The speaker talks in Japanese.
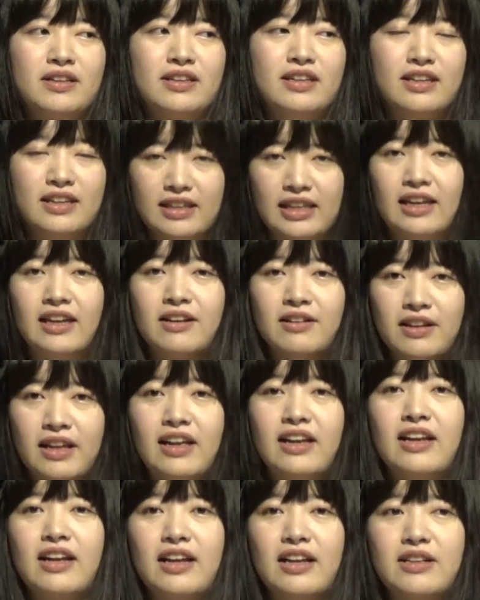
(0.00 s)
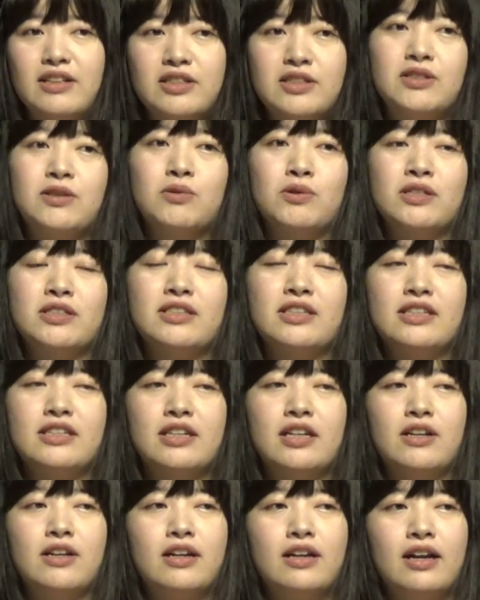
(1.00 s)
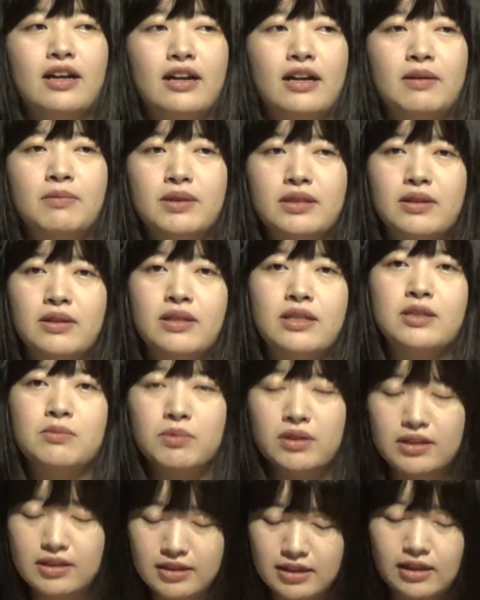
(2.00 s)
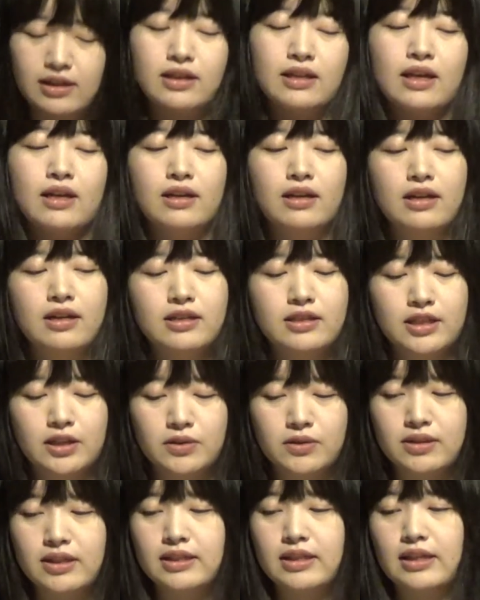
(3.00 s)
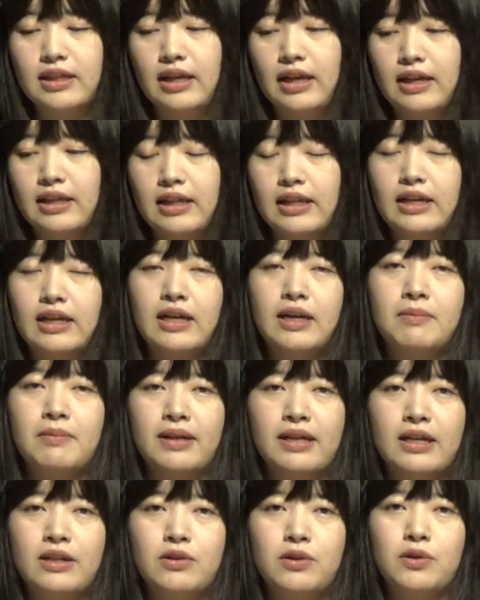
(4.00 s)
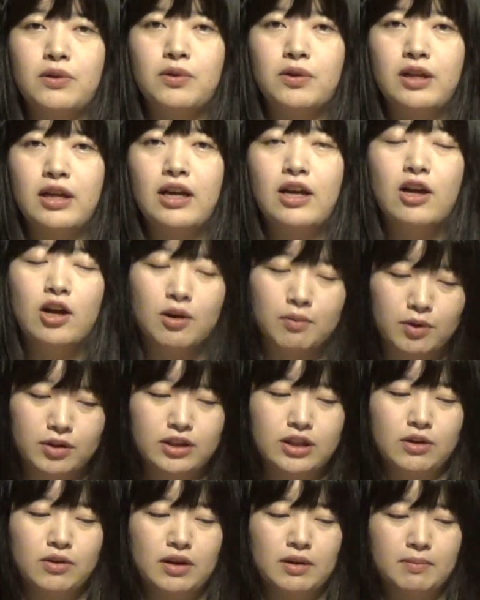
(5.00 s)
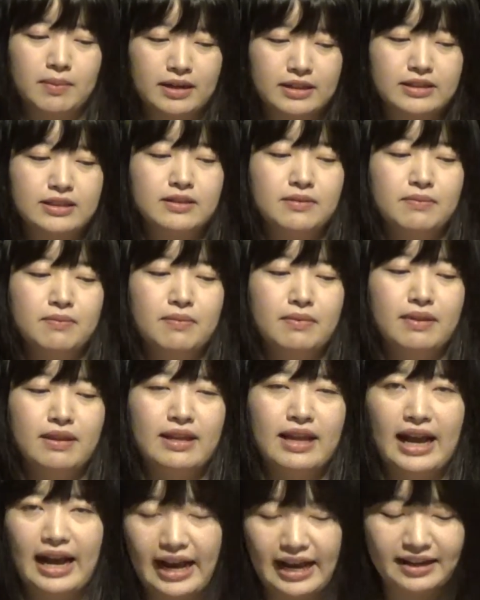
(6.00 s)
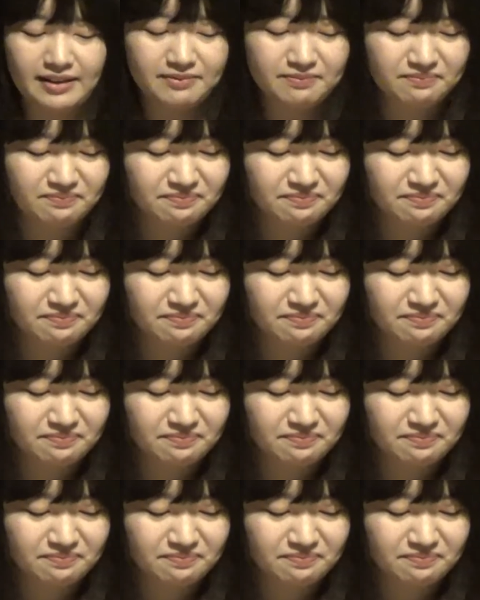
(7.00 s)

来ているねご出演される機会がありました私も、ね、ぜひねチェックさせていただければなというふうに思っておりますはい